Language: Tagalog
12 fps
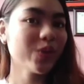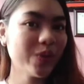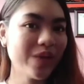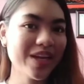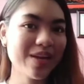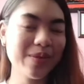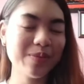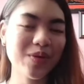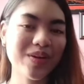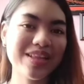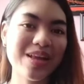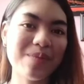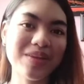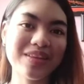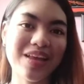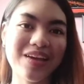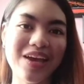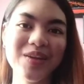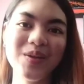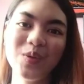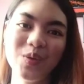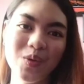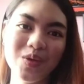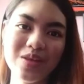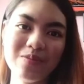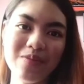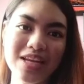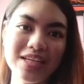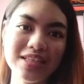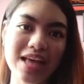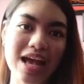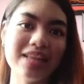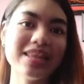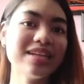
Tunay naman po na dapat tayo ay nanonood ng balita.